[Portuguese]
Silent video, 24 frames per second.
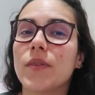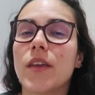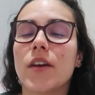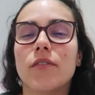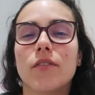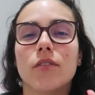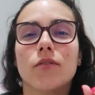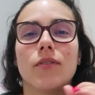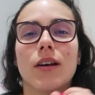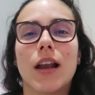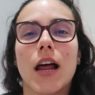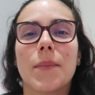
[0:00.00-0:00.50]
eu
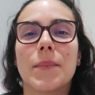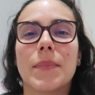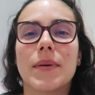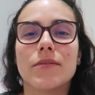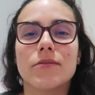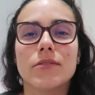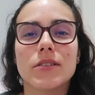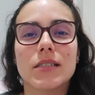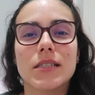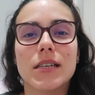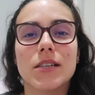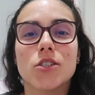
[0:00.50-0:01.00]
vou falar pra
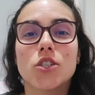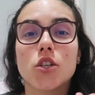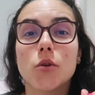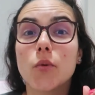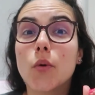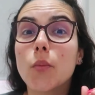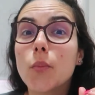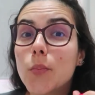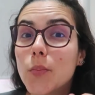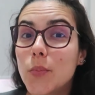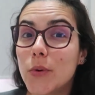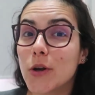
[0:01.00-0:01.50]
vocês
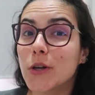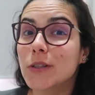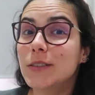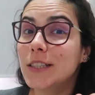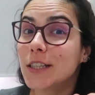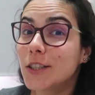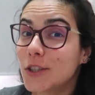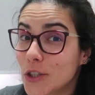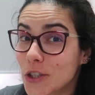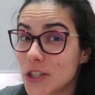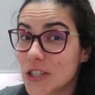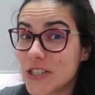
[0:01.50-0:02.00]
sobre o
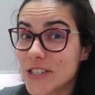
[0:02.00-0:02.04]
protetor